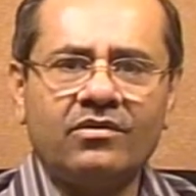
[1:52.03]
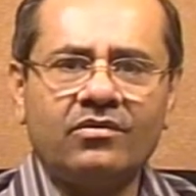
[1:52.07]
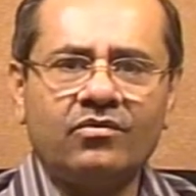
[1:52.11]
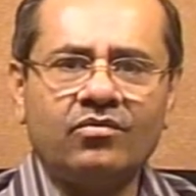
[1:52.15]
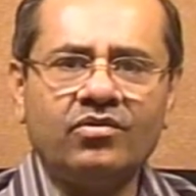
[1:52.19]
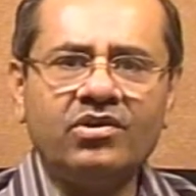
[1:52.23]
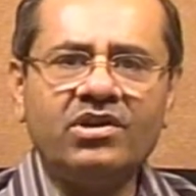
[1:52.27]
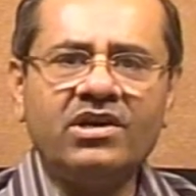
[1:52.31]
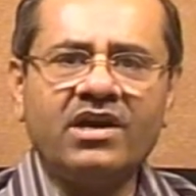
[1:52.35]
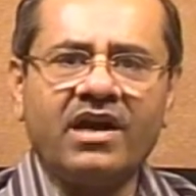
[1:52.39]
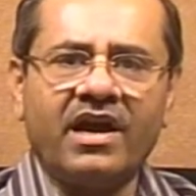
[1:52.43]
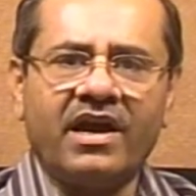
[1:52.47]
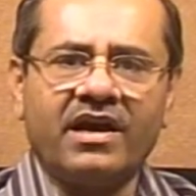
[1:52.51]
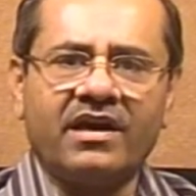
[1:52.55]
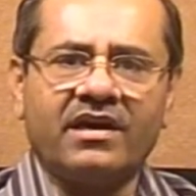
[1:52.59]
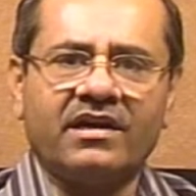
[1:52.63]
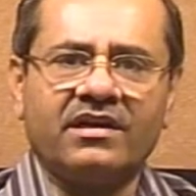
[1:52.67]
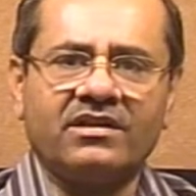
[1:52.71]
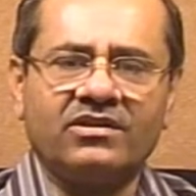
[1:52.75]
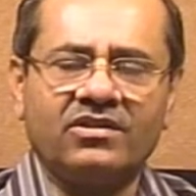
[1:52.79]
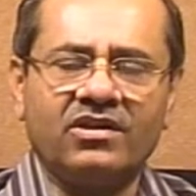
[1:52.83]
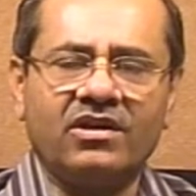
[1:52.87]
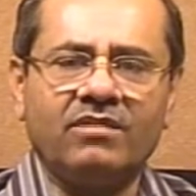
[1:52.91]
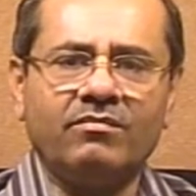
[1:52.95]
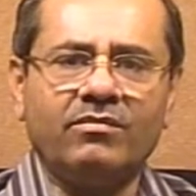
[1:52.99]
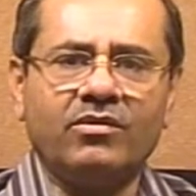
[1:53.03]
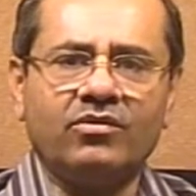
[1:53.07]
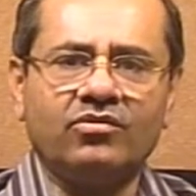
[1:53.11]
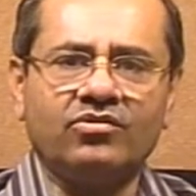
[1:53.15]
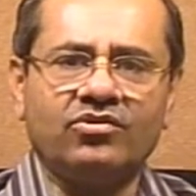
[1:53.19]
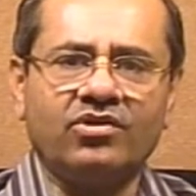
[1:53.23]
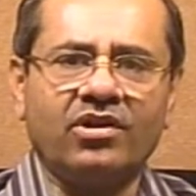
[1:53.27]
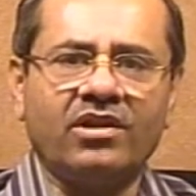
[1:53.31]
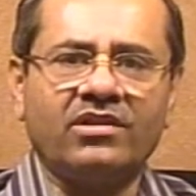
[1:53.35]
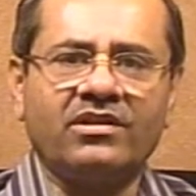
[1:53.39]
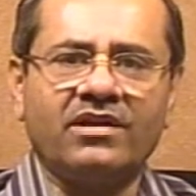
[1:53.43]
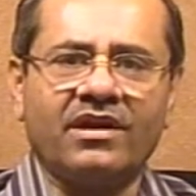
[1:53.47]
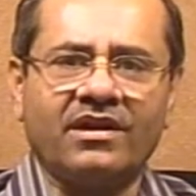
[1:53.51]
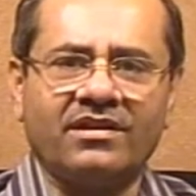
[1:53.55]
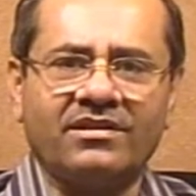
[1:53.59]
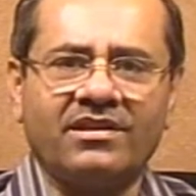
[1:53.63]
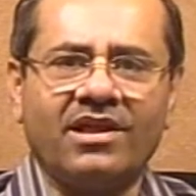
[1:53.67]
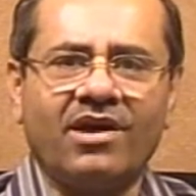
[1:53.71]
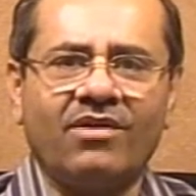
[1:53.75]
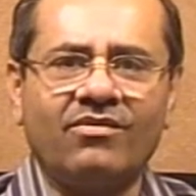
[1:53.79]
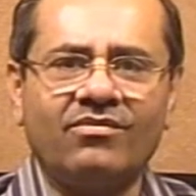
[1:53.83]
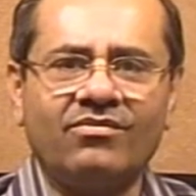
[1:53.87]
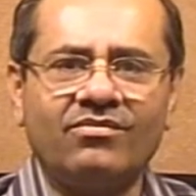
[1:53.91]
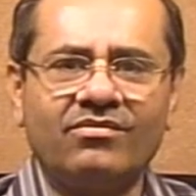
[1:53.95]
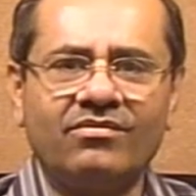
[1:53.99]
उन्हीं का एक कथन मैं उद्धृत करता
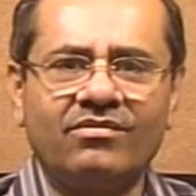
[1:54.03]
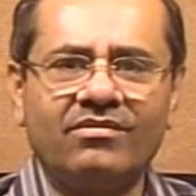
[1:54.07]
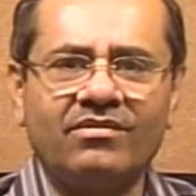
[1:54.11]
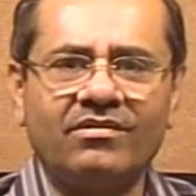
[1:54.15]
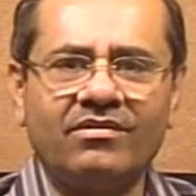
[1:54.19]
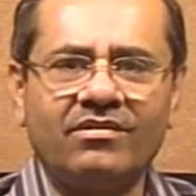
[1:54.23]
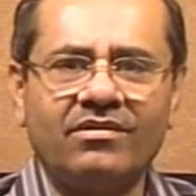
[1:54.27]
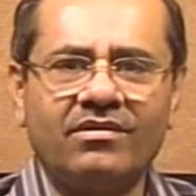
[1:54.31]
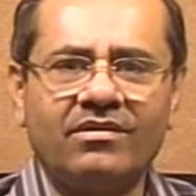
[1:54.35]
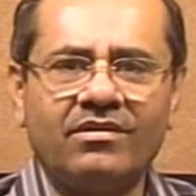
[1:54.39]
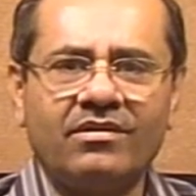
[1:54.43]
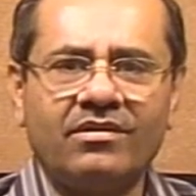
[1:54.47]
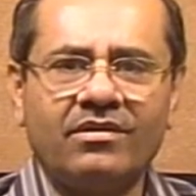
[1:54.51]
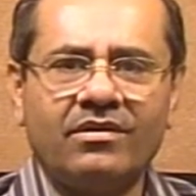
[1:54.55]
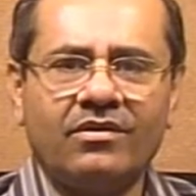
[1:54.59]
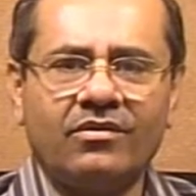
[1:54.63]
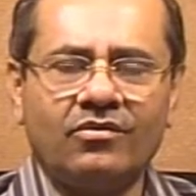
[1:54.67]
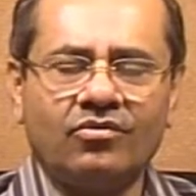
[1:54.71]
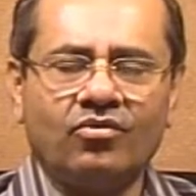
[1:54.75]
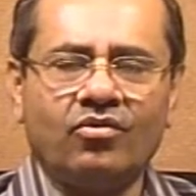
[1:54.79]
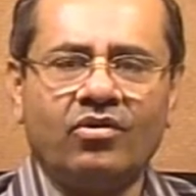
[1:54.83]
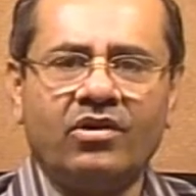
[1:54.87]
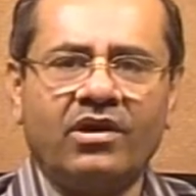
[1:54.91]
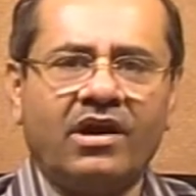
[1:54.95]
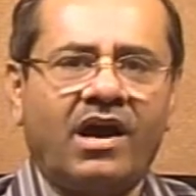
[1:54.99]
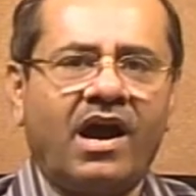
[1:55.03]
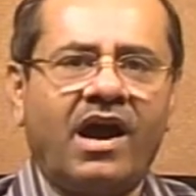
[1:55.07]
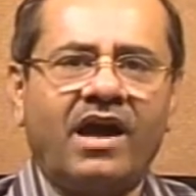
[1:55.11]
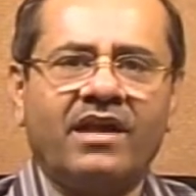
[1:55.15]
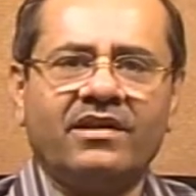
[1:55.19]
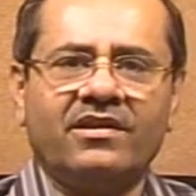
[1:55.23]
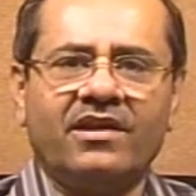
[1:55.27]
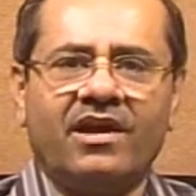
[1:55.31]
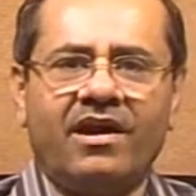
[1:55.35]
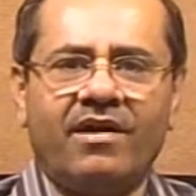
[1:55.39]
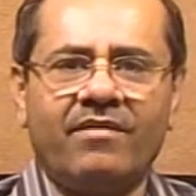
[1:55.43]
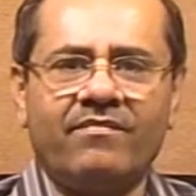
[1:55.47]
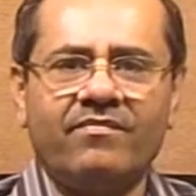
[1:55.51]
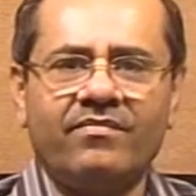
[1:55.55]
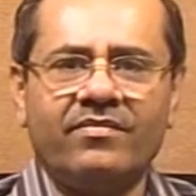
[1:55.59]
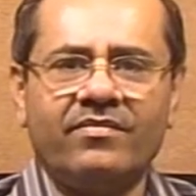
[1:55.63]
हूँ उन्होंने कहा था